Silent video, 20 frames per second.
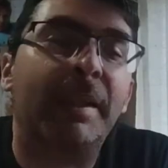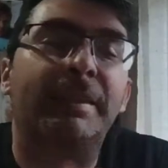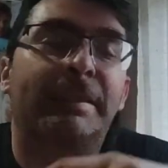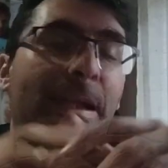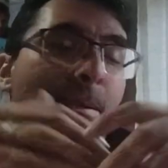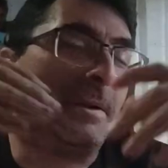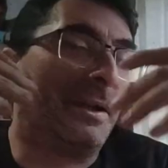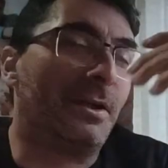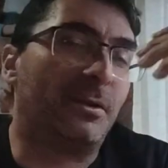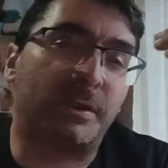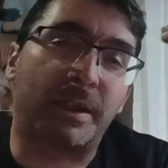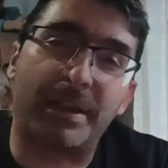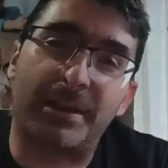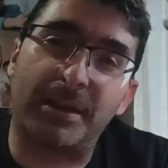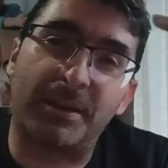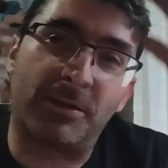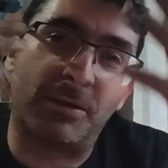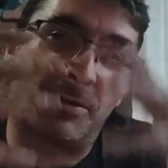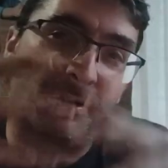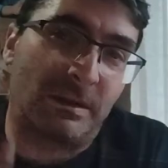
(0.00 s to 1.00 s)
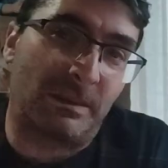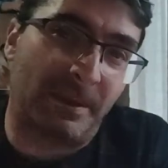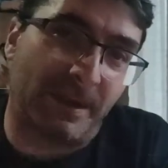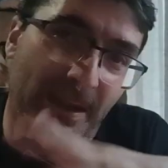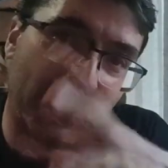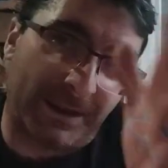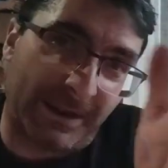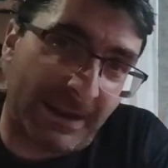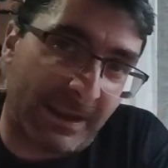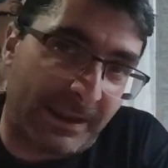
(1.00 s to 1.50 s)
También lo tenéis incluido también
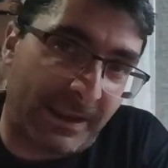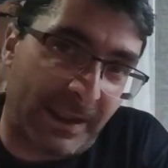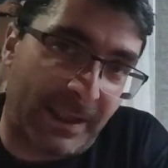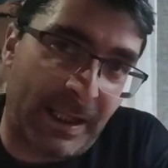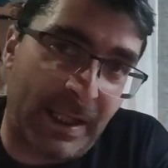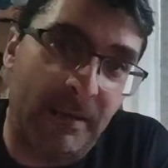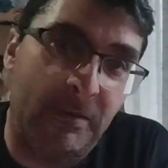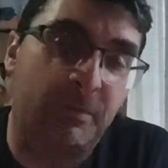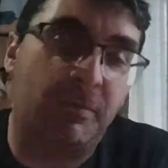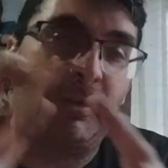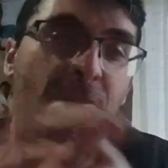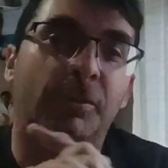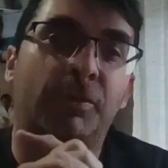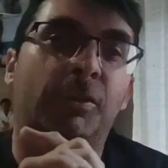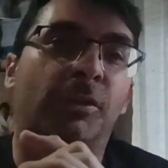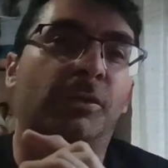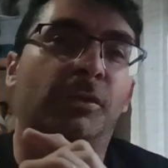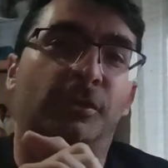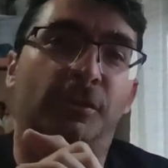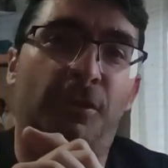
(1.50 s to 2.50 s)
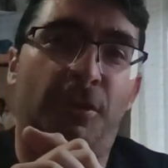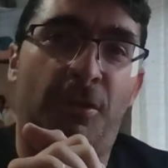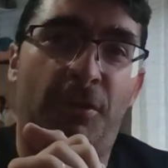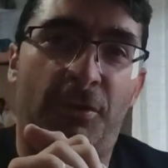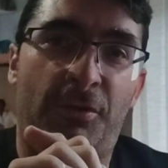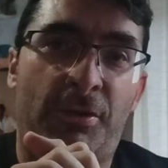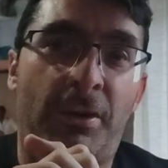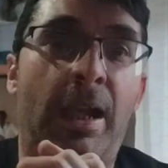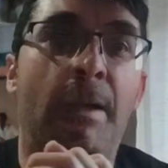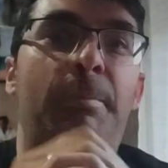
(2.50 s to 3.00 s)
aquí en el canal, con todos
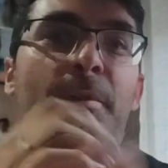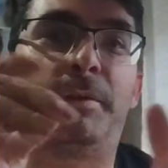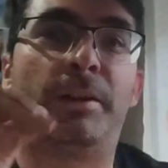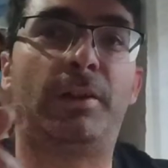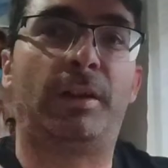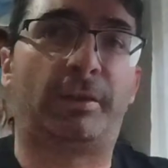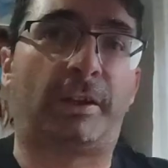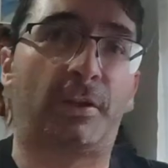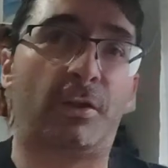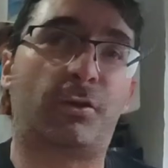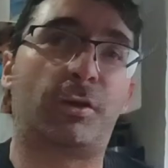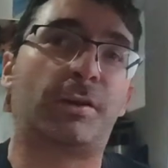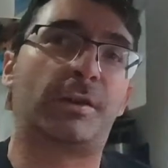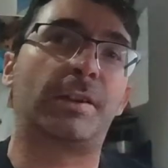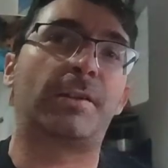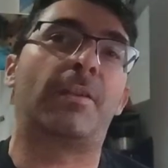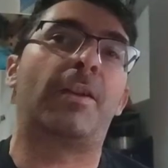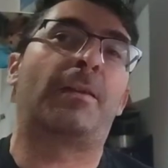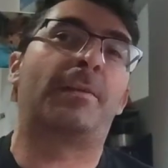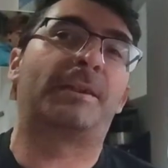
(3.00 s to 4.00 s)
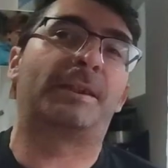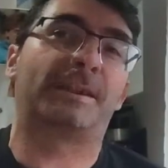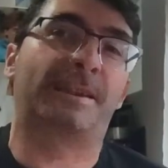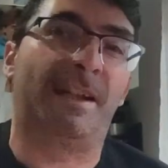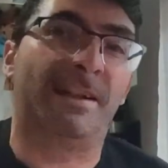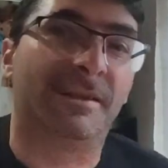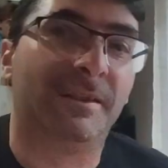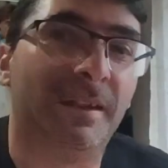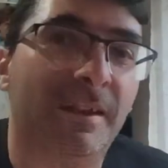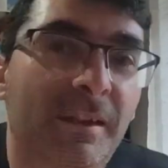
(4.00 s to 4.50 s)
los. Ah, por cierto, que no se enseñado la camiseta.